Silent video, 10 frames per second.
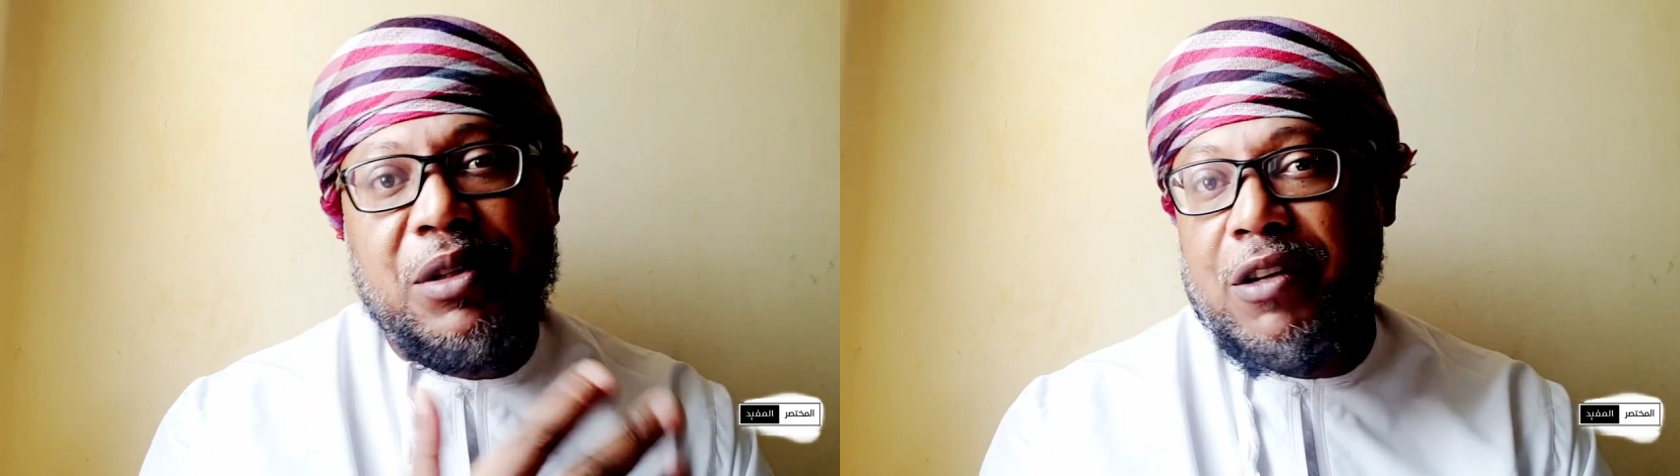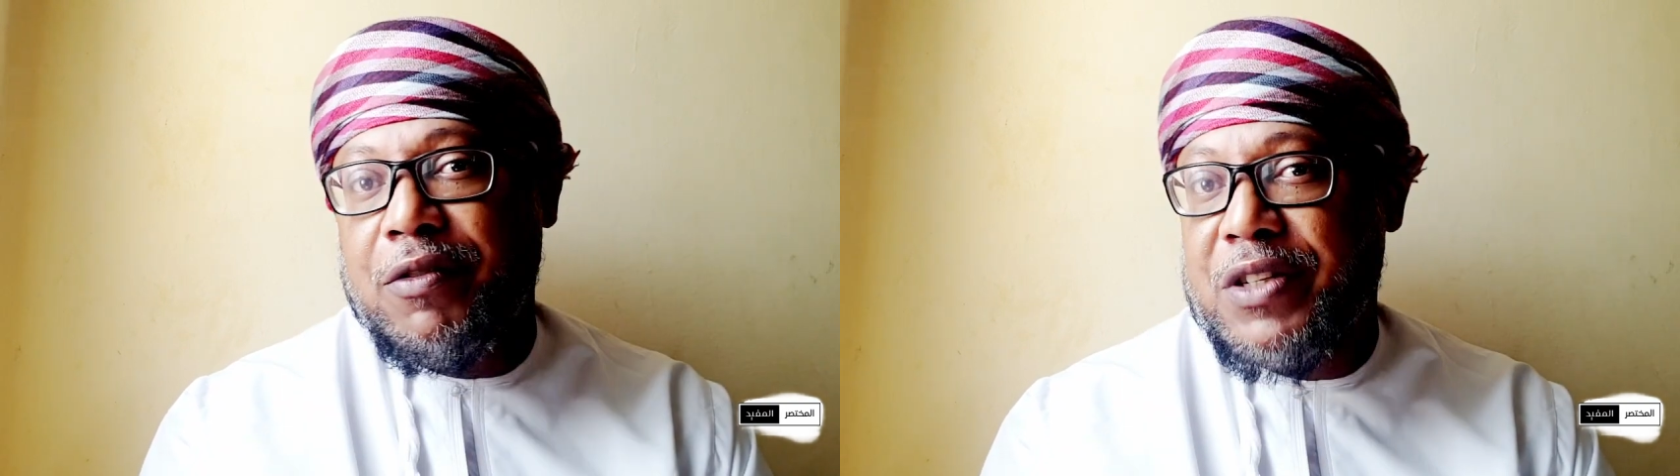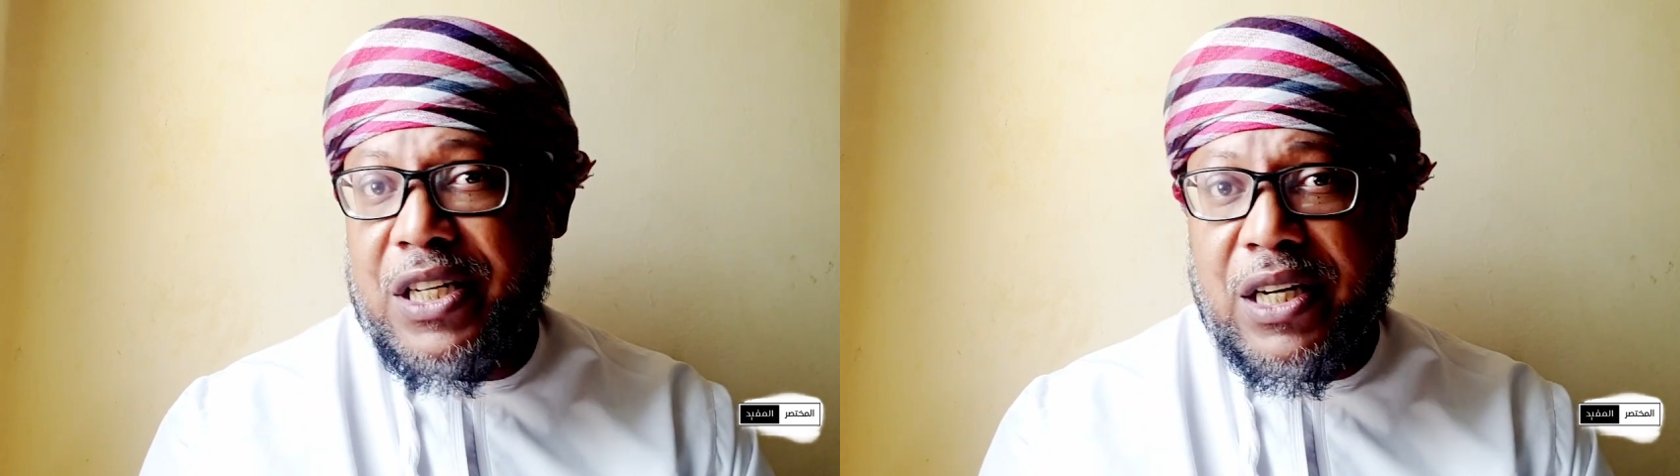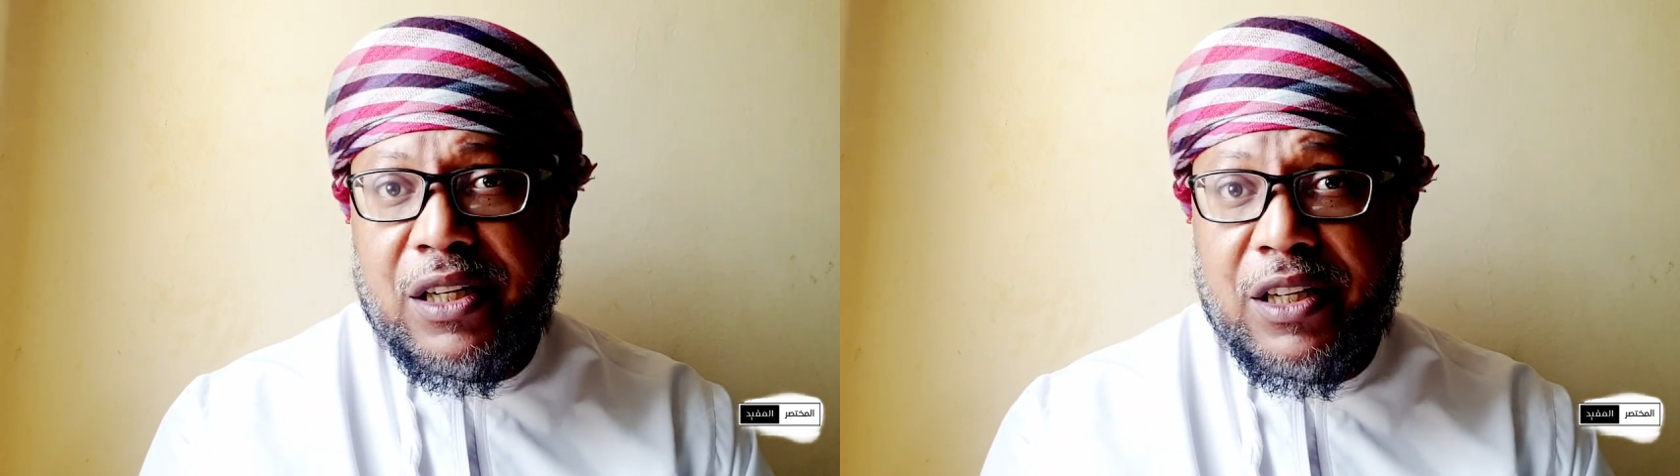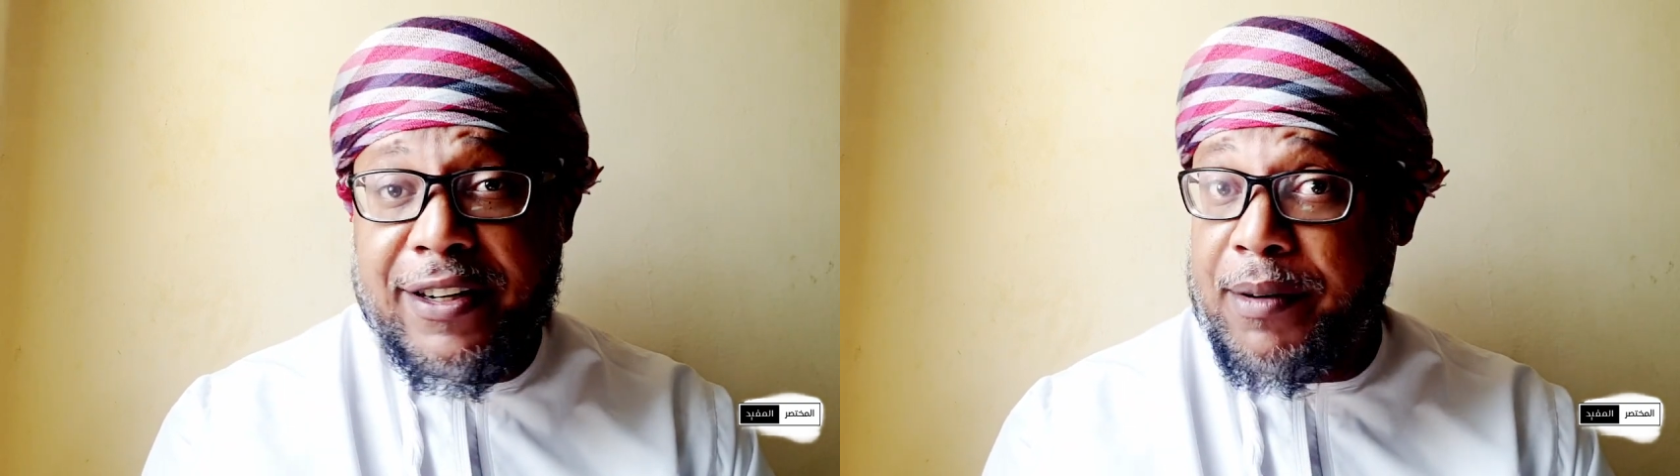من الفيزيائيين